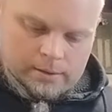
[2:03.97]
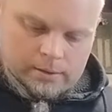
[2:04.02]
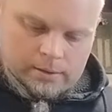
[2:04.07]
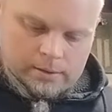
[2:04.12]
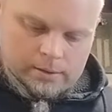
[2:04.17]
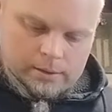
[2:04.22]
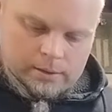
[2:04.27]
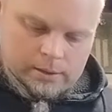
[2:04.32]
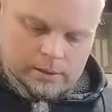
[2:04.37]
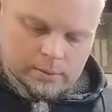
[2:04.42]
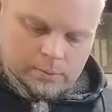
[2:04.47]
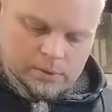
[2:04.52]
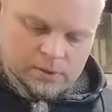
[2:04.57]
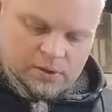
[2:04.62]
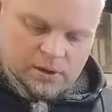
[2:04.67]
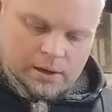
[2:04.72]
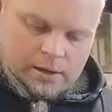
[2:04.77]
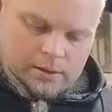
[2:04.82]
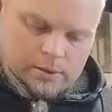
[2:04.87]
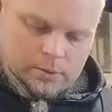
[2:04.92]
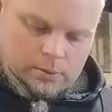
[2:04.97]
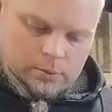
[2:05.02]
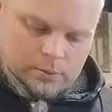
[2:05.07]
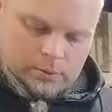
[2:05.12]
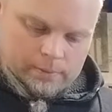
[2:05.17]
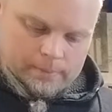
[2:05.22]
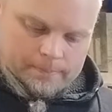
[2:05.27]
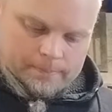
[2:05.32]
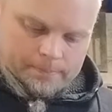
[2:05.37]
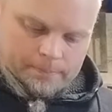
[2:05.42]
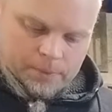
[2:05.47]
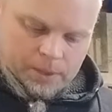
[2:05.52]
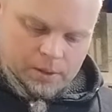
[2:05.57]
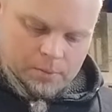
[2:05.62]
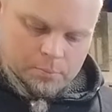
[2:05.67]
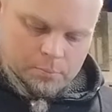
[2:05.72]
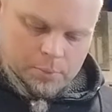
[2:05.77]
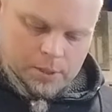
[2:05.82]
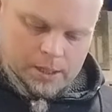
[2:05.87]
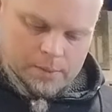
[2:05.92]
Äh, die Bezeichnung
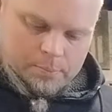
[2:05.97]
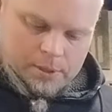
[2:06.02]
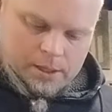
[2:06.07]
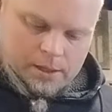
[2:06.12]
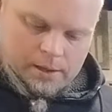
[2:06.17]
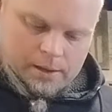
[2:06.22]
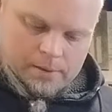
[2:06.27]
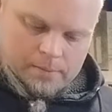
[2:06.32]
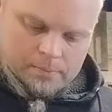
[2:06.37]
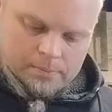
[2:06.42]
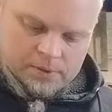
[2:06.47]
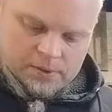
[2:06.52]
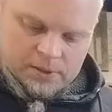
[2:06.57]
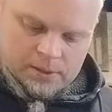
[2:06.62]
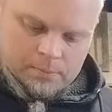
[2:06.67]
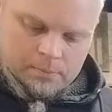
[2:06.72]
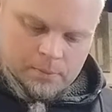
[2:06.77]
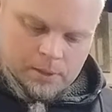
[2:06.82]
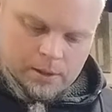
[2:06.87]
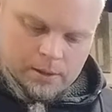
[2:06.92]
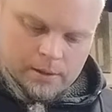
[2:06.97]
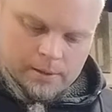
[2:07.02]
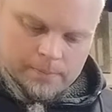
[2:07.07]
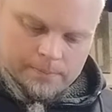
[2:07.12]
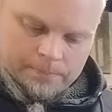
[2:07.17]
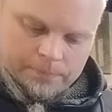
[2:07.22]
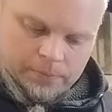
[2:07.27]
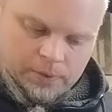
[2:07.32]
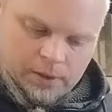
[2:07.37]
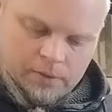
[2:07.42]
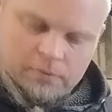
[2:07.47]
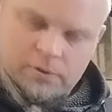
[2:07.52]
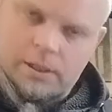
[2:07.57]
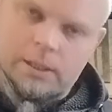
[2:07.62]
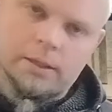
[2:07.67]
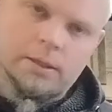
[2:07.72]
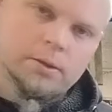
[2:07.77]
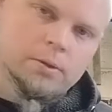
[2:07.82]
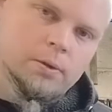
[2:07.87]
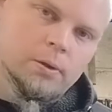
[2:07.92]
BPM 7A
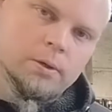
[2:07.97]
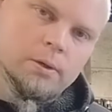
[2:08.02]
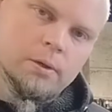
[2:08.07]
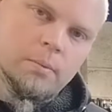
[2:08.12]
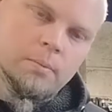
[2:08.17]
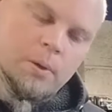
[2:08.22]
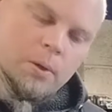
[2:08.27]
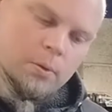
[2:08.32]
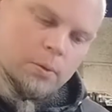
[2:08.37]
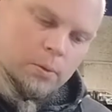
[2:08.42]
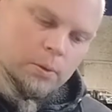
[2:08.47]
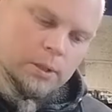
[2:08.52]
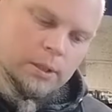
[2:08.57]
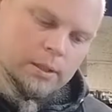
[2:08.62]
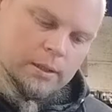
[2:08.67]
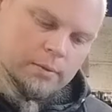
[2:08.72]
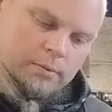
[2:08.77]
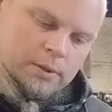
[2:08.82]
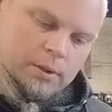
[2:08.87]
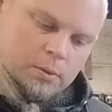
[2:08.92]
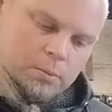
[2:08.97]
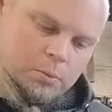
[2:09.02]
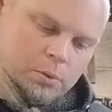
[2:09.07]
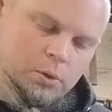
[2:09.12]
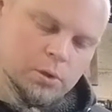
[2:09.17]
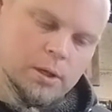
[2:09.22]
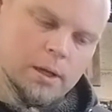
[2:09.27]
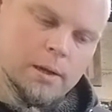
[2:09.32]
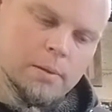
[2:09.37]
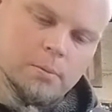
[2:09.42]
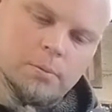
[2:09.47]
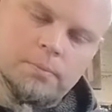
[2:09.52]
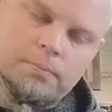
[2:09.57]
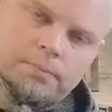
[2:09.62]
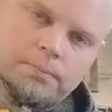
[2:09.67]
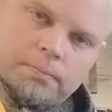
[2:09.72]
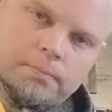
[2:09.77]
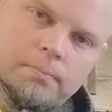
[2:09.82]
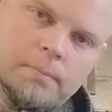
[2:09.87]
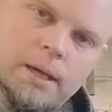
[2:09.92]
verlinke ich euch aber auch unter der
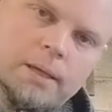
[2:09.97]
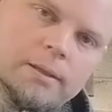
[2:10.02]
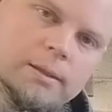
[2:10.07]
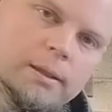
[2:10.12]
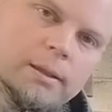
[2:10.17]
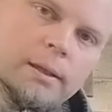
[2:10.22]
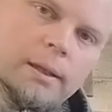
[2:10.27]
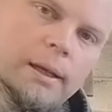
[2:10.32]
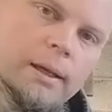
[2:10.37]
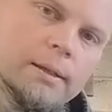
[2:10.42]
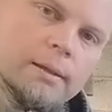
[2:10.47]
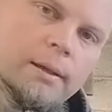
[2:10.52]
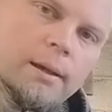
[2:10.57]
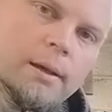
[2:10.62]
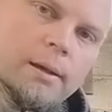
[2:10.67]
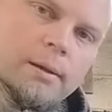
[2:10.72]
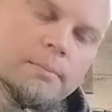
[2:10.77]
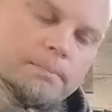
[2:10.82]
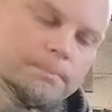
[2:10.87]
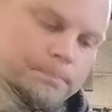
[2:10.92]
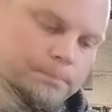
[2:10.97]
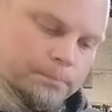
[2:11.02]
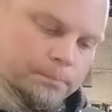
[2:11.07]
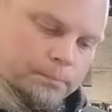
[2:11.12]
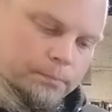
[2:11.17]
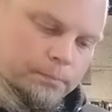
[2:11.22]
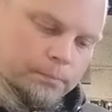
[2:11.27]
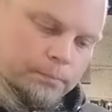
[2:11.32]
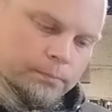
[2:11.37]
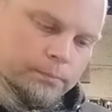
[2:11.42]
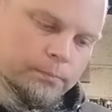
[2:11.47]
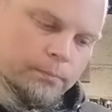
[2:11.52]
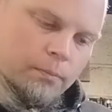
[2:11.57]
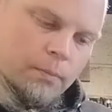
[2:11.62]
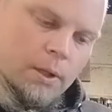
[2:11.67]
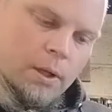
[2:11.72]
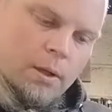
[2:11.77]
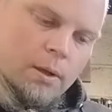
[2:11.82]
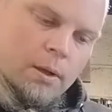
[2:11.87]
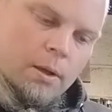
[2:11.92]
Videobeschreibung. Macht die direkt rein,
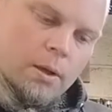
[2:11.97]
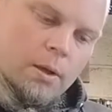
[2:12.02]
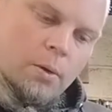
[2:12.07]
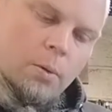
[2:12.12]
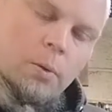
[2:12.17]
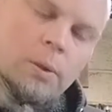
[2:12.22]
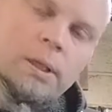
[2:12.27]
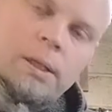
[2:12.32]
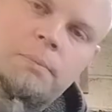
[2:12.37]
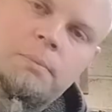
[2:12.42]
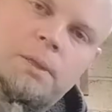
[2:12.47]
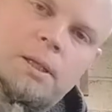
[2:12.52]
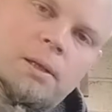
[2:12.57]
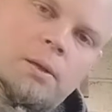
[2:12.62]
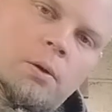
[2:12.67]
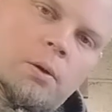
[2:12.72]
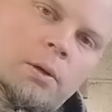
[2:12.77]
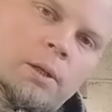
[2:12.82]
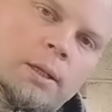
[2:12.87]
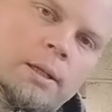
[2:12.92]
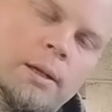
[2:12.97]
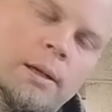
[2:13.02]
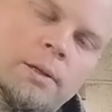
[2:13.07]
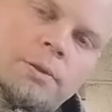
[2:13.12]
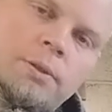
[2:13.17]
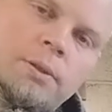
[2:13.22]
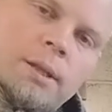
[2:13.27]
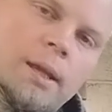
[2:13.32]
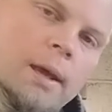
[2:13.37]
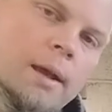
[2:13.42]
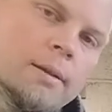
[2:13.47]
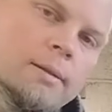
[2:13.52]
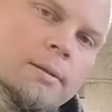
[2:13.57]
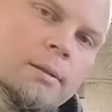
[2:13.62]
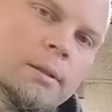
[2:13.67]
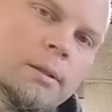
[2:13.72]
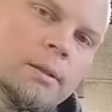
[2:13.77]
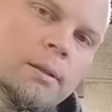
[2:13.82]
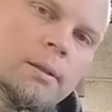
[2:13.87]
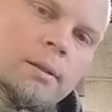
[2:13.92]
und nimmt die
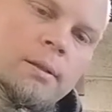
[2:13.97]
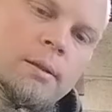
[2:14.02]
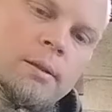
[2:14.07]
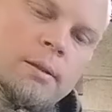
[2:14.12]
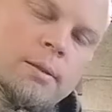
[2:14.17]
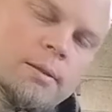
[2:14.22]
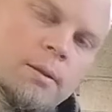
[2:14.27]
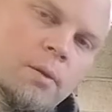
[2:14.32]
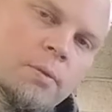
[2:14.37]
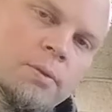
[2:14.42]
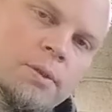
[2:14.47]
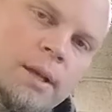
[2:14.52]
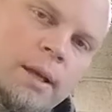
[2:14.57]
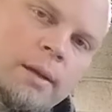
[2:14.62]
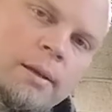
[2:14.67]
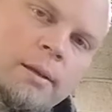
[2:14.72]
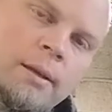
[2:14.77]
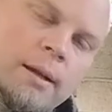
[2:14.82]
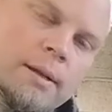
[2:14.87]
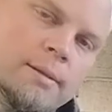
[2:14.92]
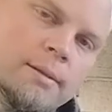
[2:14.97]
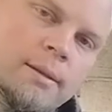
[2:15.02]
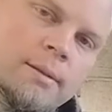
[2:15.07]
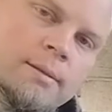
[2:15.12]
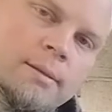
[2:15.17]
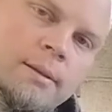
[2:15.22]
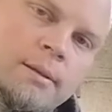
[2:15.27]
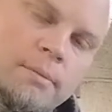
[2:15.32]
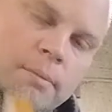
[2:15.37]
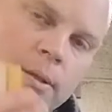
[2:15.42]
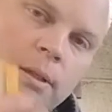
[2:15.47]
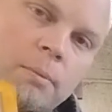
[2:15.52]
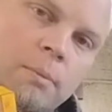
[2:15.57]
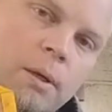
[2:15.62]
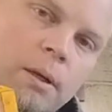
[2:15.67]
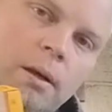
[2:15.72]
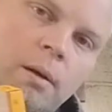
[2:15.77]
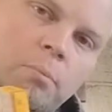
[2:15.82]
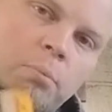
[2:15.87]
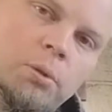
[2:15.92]
Originalzündkerze, die drin ist, auf Seite als Ersatz. Wenn die
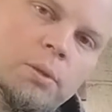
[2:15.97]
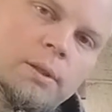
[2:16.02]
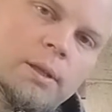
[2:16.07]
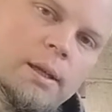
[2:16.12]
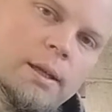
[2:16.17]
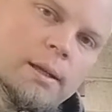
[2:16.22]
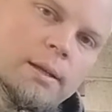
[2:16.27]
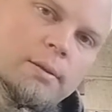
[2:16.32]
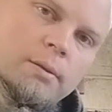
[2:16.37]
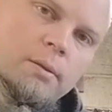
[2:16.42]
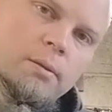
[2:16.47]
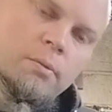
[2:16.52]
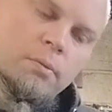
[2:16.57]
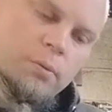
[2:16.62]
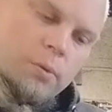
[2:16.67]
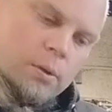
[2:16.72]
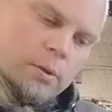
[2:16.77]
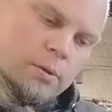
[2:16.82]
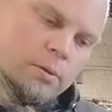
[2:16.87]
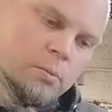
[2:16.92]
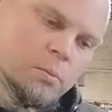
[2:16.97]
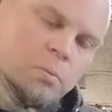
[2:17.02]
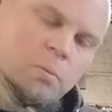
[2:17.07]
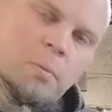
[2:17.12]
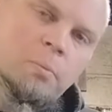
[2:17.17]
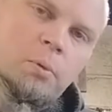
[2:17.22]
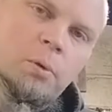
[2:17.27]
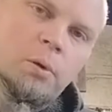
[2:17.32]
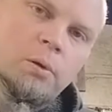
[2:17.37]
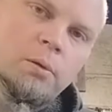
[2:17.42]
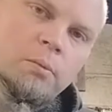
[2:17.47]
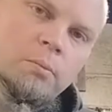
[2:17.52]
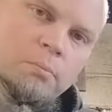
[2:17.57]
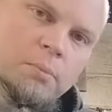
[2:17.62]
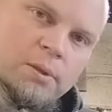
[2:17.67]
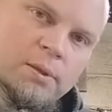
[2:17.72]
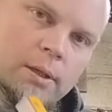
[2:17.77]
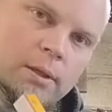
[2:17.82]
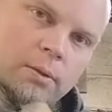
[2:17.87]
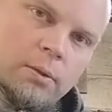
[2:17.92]
mal kaputt geht, für zum Überbrücken,
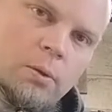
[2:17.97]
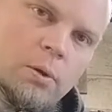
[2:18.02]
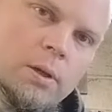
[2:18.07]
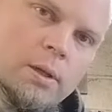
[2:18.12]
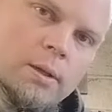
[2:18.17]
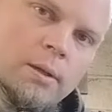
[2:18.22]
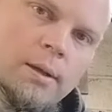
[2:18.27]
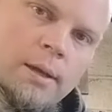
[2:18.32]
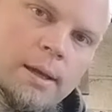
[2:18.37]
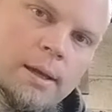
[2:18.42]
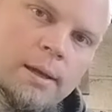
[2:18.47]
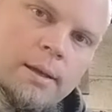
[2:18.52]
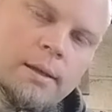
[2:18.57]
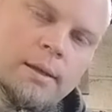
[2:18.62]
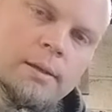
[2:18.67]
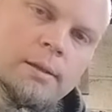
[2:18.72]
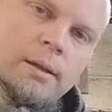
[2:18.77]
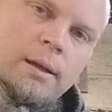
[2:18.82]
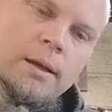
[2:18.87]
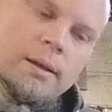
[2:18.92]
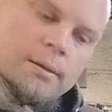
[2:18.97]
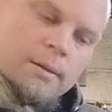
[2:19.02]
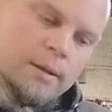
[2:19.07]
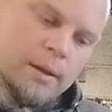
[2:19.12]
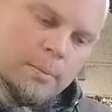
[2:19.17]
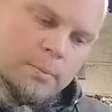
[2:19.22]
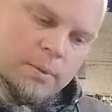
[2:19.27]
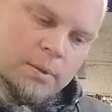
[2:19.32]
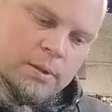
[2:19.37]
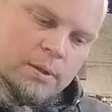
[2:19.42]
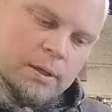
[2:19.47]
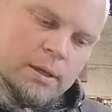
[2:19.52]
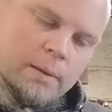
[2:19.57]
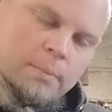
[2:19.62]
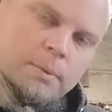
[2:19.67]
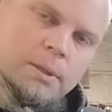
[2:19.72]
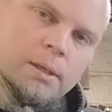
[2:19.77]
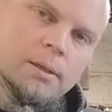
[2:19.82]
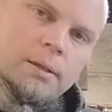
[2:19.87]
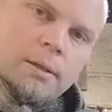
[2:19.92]
bis ihr eine neue in der Hand habt, dann
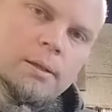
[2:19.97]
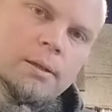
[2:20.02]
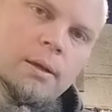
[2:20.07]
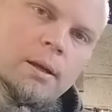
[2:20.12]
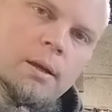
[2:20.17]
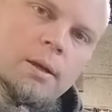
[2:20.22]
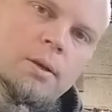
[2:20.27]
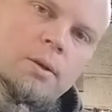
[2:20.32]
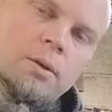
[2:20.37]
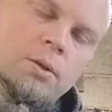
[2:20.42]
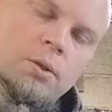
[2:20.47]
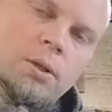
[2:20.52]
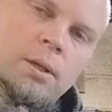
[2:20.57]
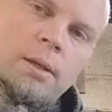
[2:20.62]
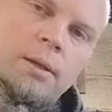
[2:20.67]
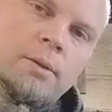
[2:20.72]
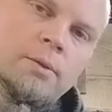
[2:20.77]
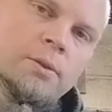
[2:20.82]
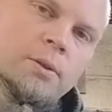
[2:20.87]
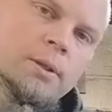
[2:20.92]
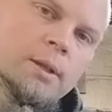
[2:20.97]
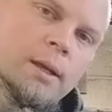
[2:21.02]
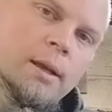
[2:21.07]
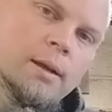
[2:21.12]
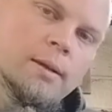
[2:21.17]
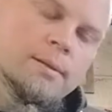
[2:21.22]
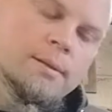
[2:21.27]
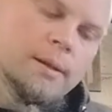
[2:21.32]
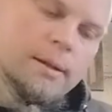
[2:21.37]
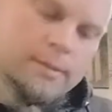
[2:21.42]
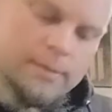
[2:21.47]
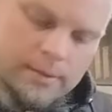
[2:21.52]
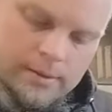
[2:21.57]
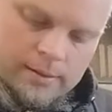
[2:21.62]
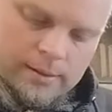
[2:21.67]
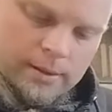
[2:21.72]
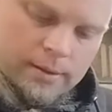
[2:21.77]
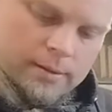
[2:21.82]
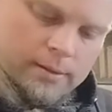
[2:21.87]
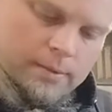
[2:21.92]
habt ihr die China-Zündkerze als
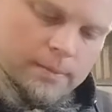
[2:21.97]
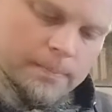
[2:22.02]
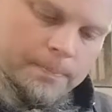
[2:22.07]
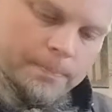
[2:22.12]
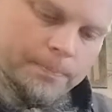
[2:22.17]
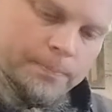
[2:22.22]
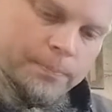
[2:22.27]
Ersatz.